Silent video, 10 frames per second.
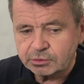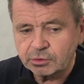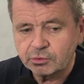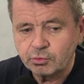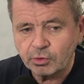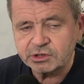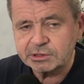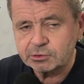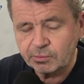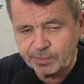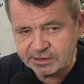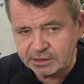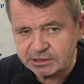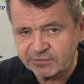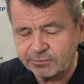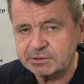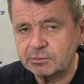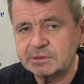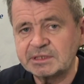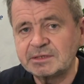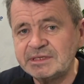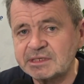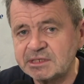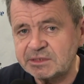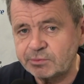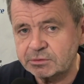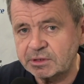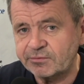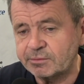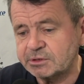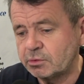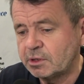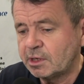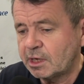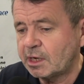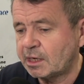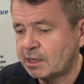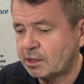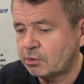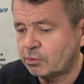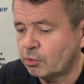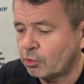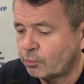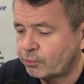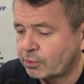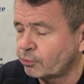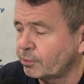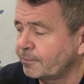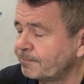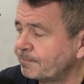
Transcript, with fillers: d'encourager ce partage d'informations et de cette mise à disposition d'informations au, plus grand nombre.